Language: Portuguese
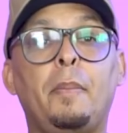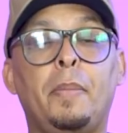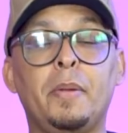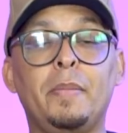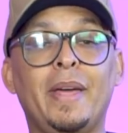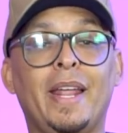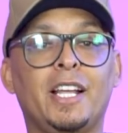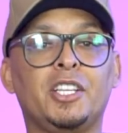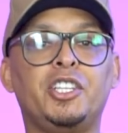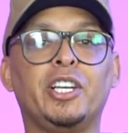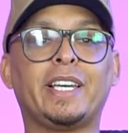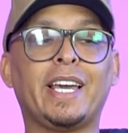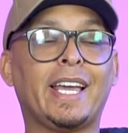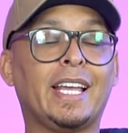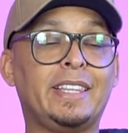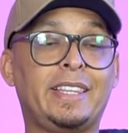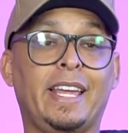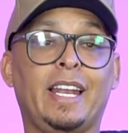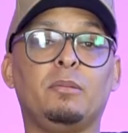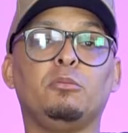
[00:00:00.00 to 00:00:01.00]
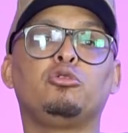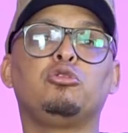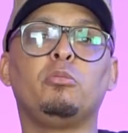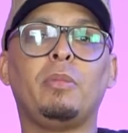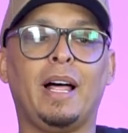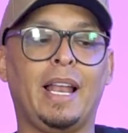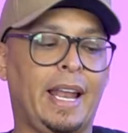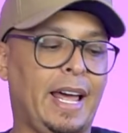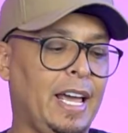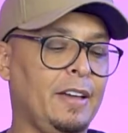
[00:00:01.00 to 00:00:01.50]
A primeira dica é que teremos
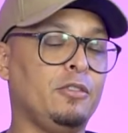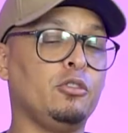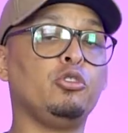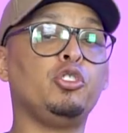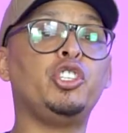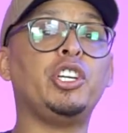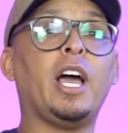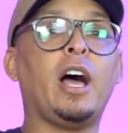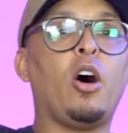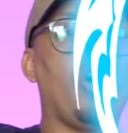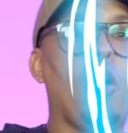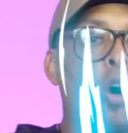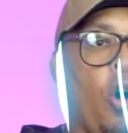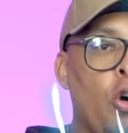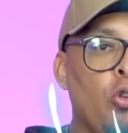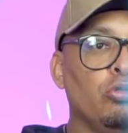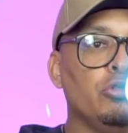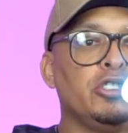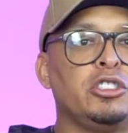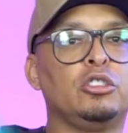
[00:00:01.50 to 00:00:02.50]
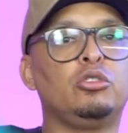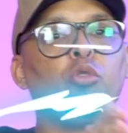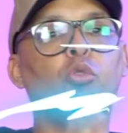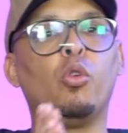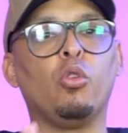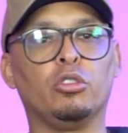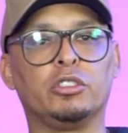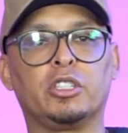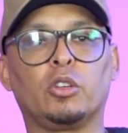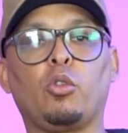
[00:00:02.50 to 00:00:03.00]
uma live no dia 11 do
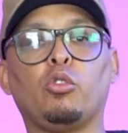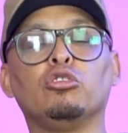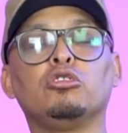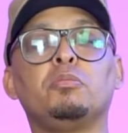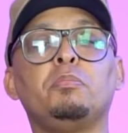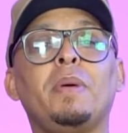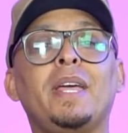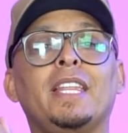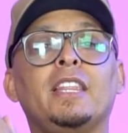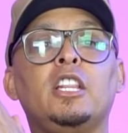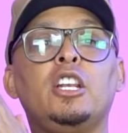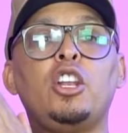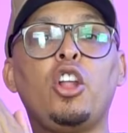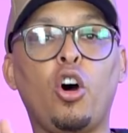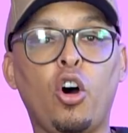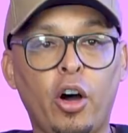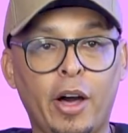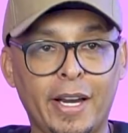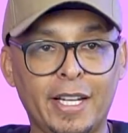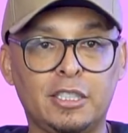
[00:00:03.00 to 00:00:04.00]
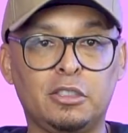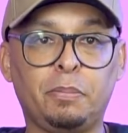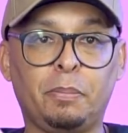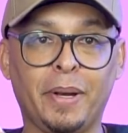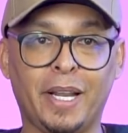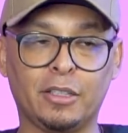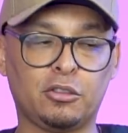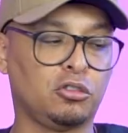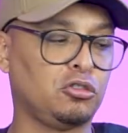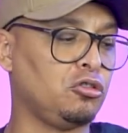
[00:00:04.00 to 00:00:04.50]
11 com os melhores
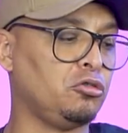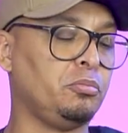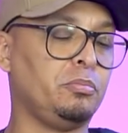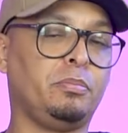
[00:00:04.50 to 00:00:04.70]
preços,